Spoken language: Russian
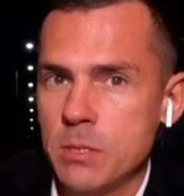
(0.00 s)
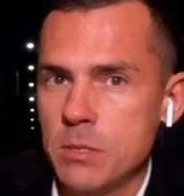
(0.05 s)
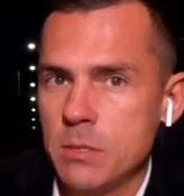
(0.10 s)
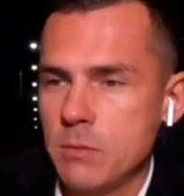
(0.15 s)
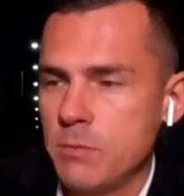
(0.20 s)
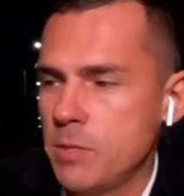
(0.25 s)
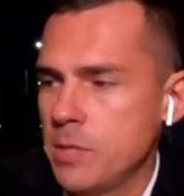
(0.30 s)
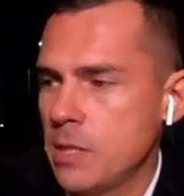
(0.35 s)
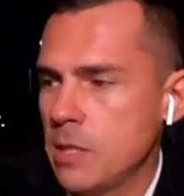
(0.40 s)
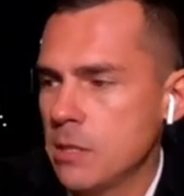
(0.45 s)

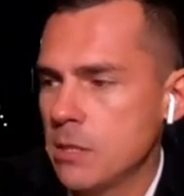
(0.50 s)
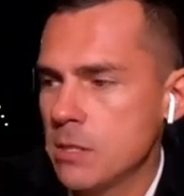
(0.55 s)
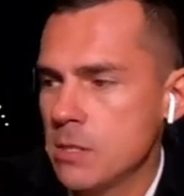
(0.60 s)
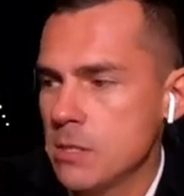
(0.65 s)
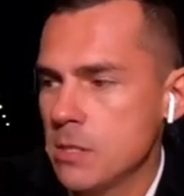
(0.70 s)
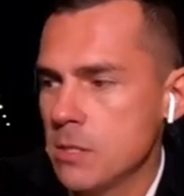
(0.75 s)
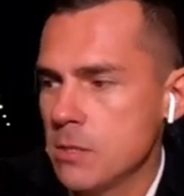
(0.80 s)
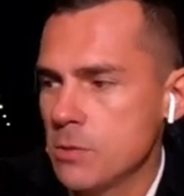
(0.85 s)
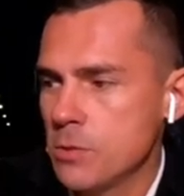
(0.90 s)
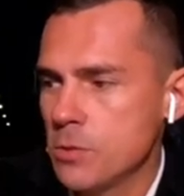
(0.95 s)

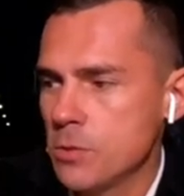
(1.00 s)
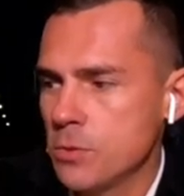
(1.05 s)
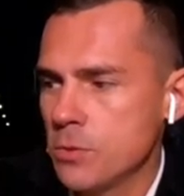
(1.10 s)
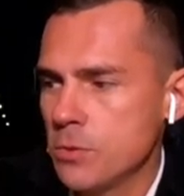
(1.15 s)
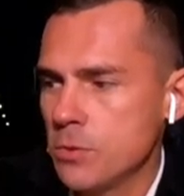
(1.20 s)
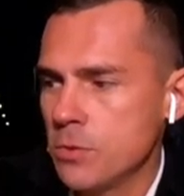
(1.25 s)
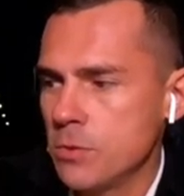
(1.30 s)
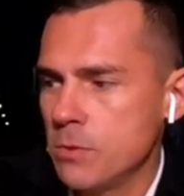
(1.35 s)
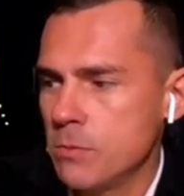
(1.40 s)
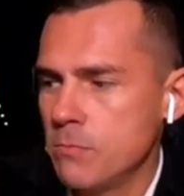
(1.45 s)

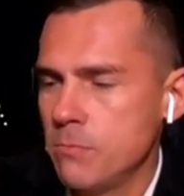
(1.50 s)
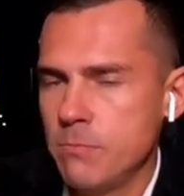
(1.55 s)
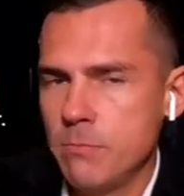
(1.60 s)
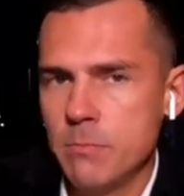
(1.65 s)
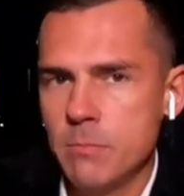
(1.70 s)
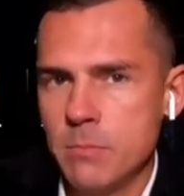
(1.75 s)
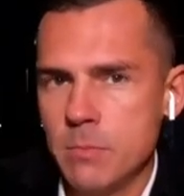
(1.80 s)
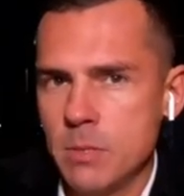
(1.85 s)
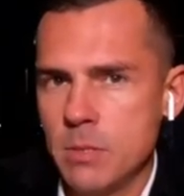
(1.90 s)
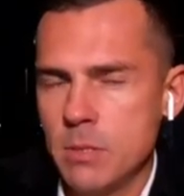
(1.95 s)
ветроэлектростанцию
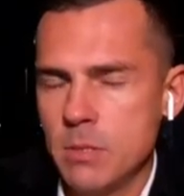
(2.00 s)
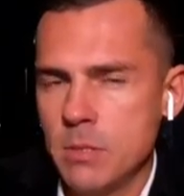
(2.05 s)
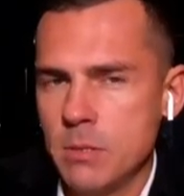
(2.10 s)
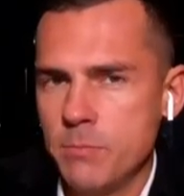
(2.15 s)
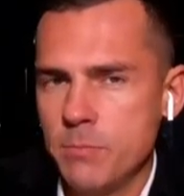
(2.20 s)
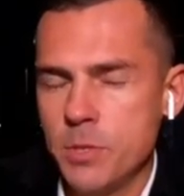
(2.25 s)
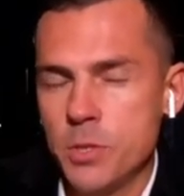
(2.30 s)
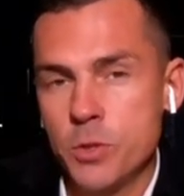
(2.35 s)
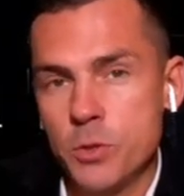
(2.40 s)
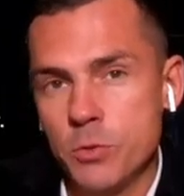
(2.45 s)
а,
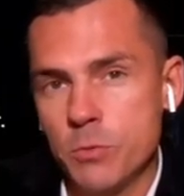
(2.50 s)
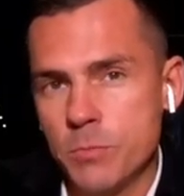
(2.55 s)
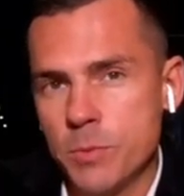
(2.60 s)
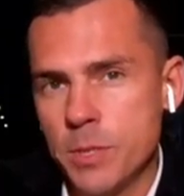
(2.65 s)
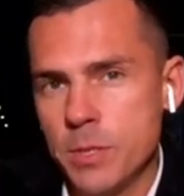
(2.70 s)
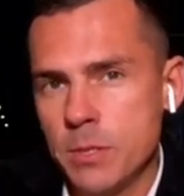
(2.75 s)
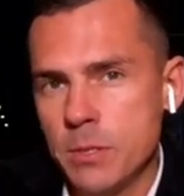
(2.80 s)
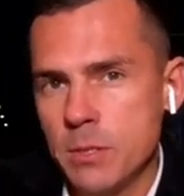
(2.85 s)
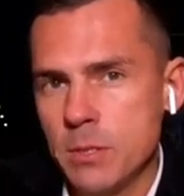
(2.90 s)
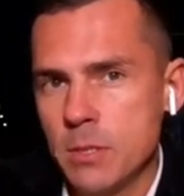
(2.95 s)

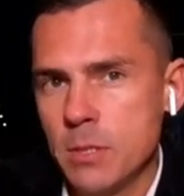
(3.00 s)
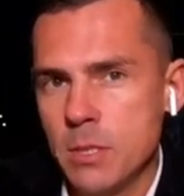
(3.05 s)
бесшумной,